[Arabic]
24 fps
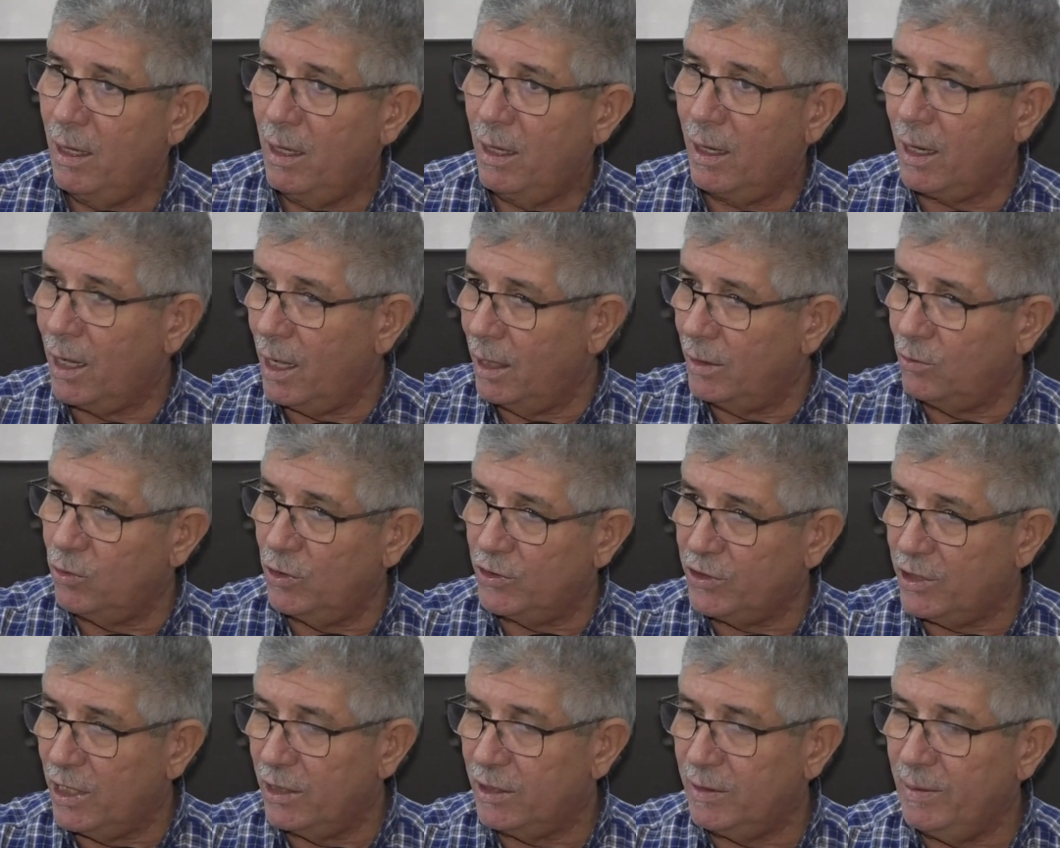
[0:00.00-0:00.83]
راه غاد
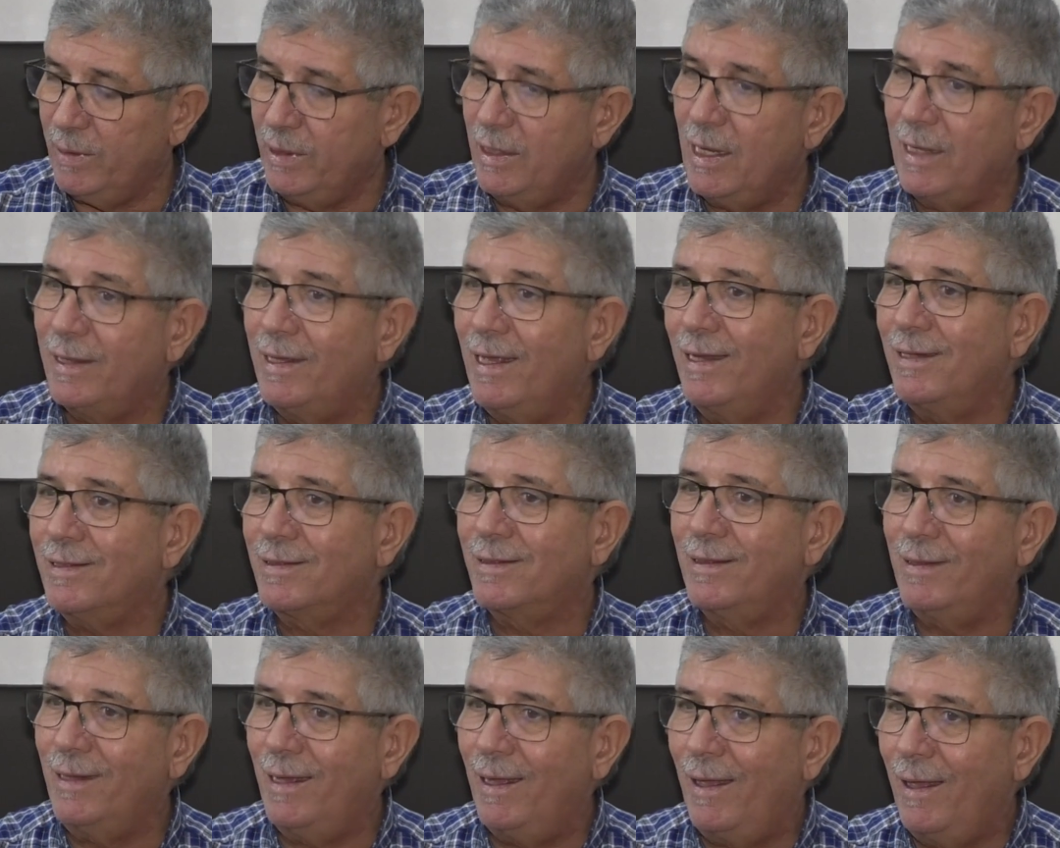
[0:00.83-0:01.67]
واش كاين
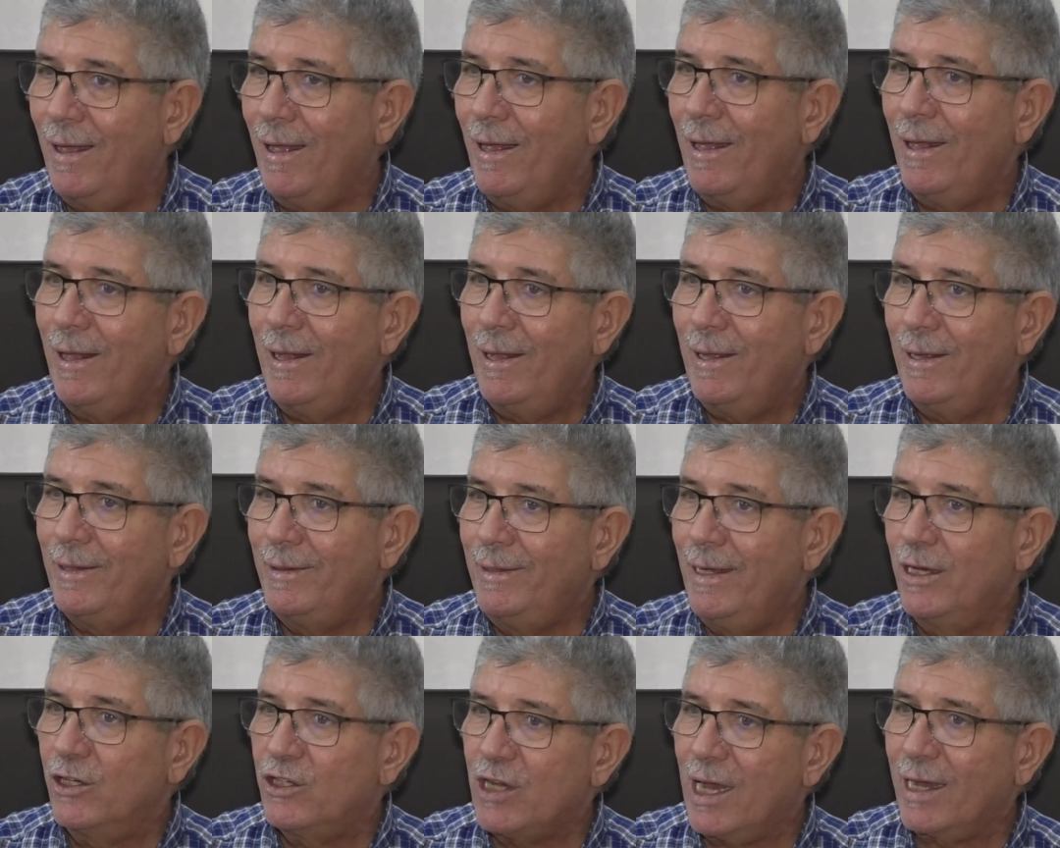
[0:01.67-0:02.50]

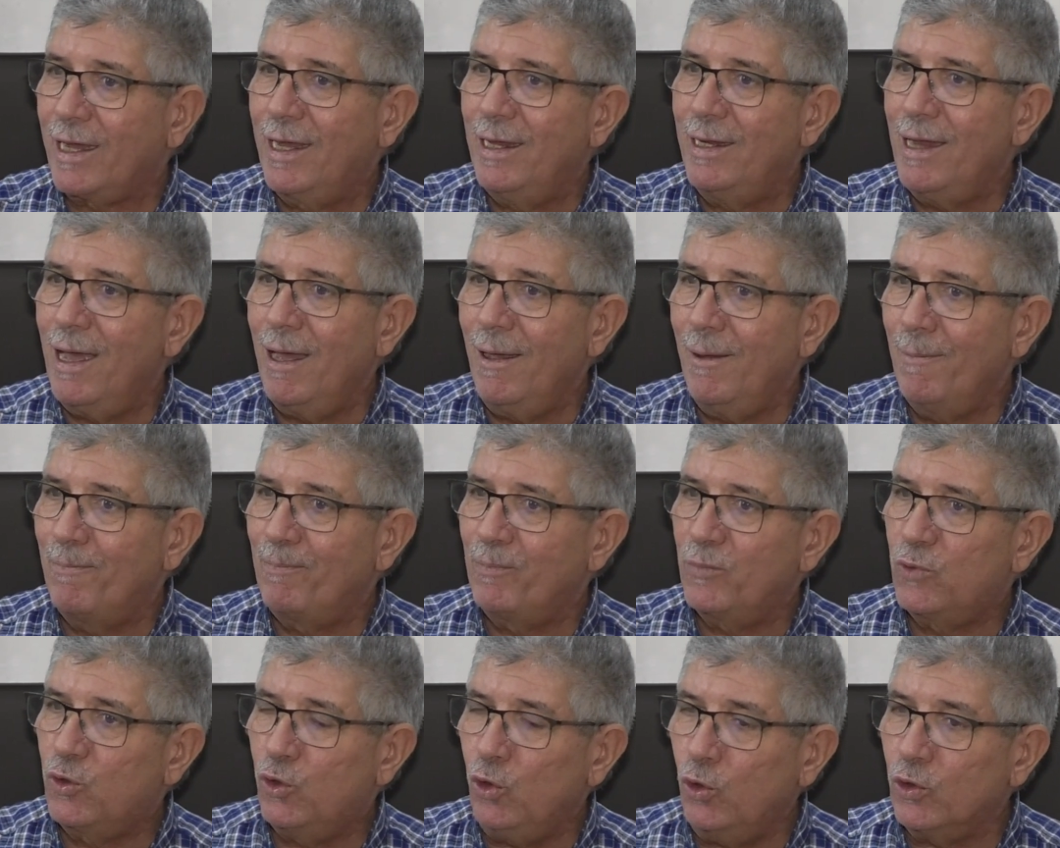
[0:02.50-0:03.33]
ديجا كاينه
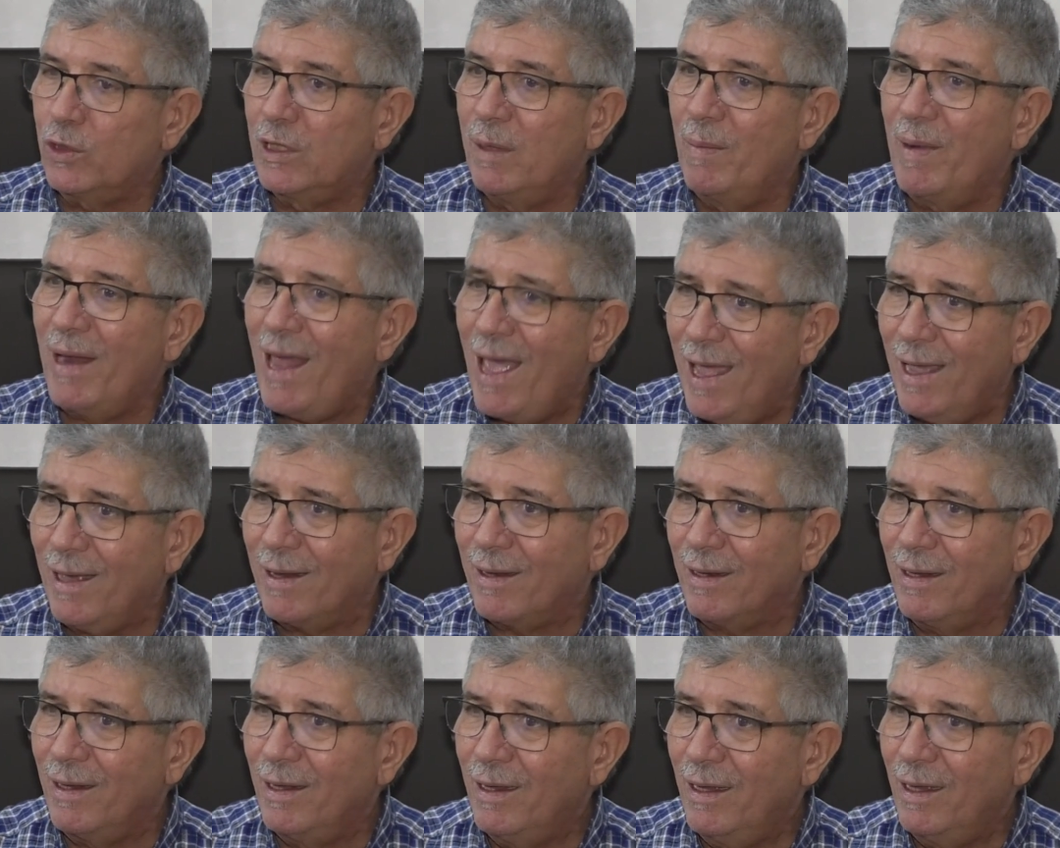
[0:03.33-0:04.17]
9
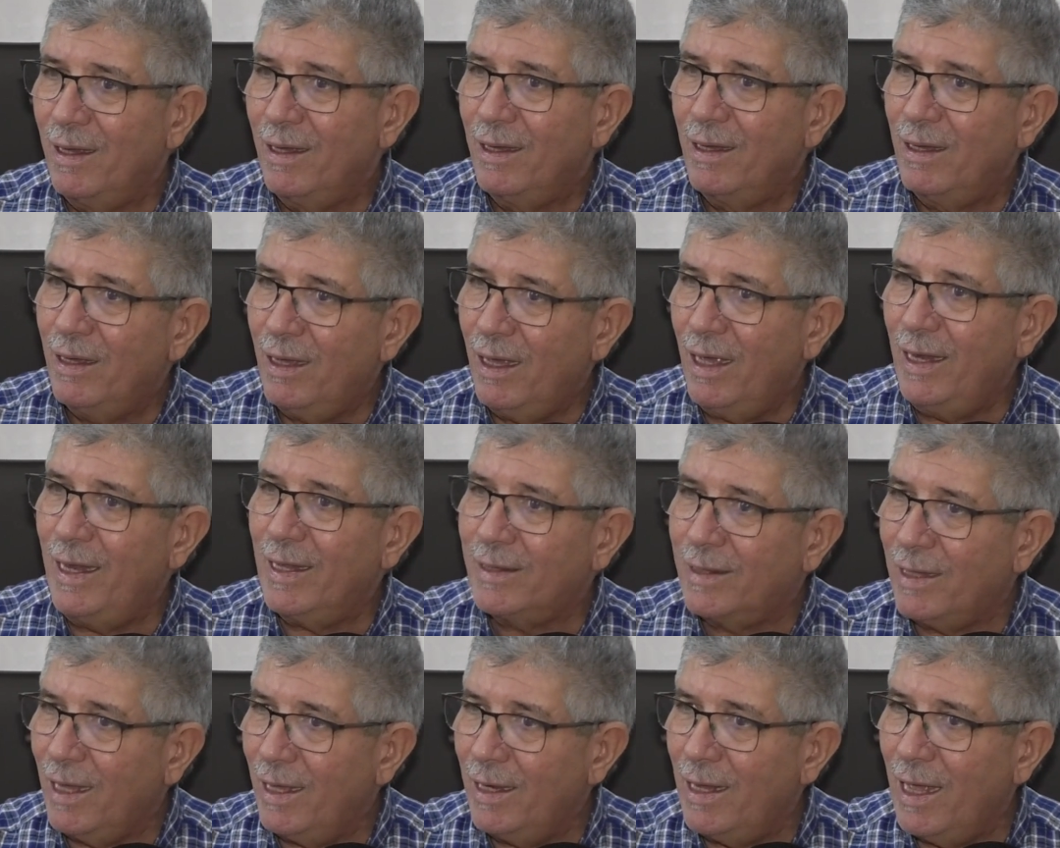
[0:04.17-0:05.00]
الملاير
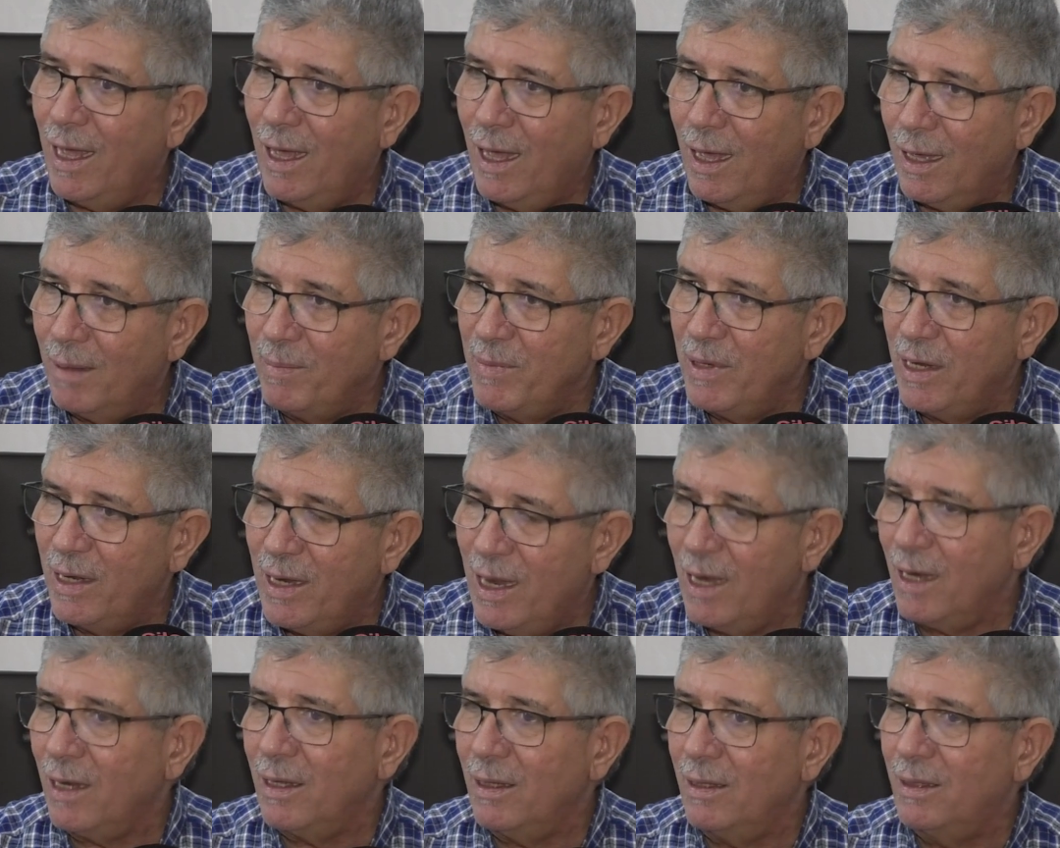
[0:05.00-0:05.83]
على على من
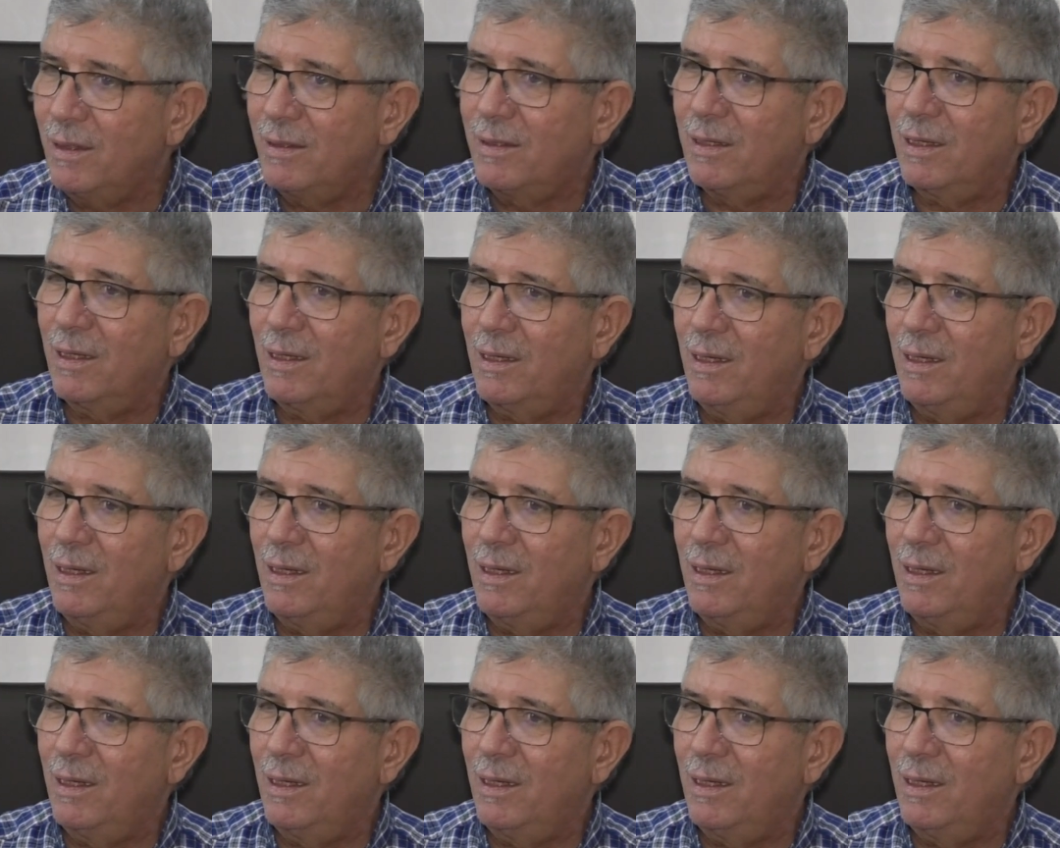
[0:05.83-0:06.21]
هنا على